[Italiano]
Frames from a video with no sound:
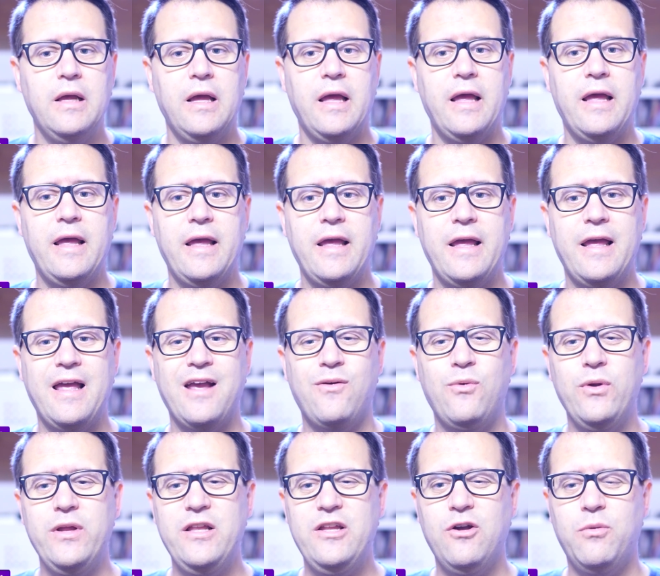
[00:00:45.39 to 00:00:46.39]
e, e,
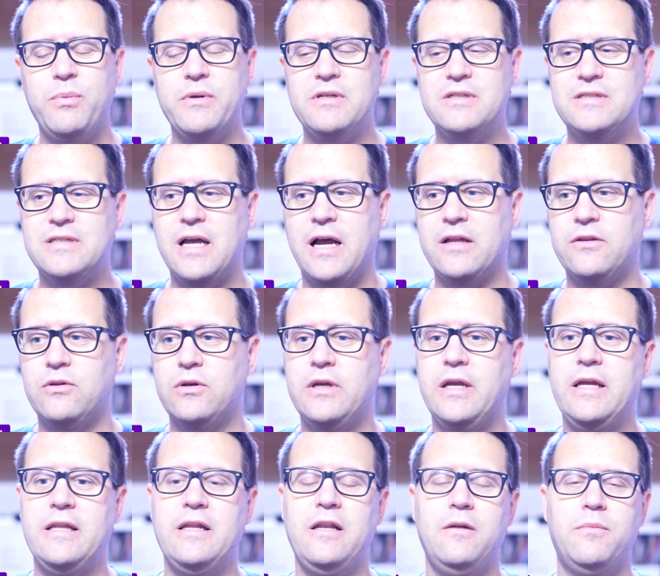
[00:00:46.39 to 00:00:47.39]
quindi ho pensato
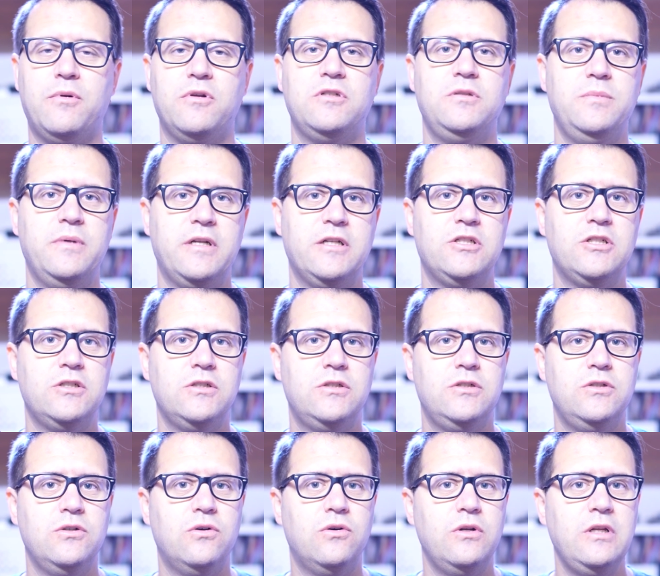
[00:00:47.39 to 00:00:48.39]
che nelle prossime
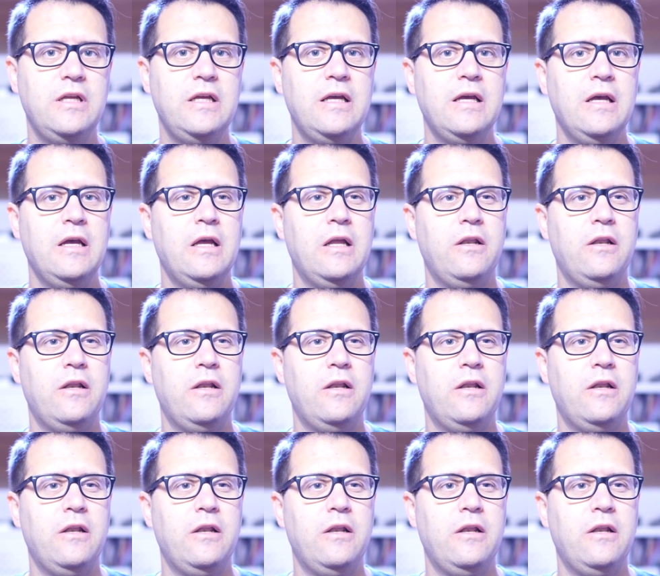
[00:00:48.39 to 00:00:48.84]
recensioni